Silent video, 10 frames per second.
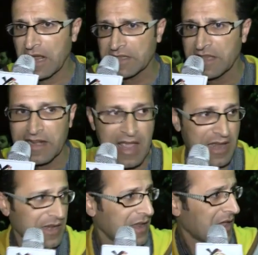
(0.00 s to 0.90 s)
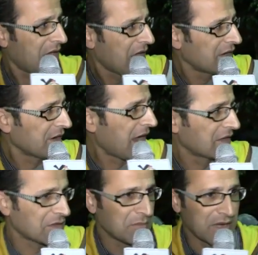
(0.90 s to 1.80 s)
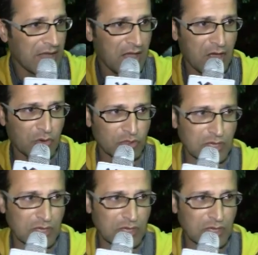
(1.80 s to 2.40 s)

العسكري قال قال ان هيتم الغاء قانون